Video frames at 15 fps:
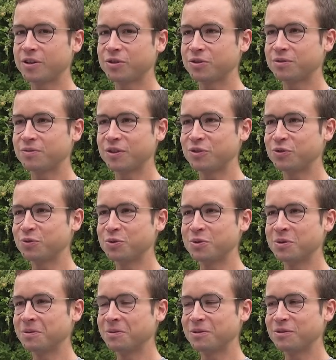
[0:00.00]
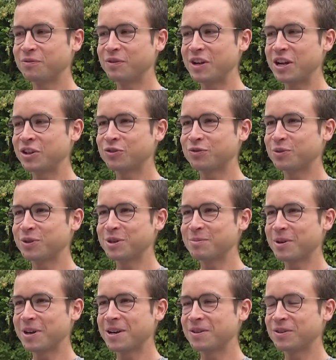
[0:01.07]
Also ich war so geflasht von
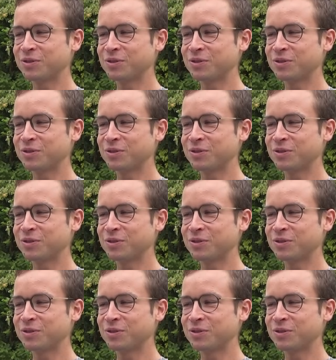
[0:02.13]
dem allen.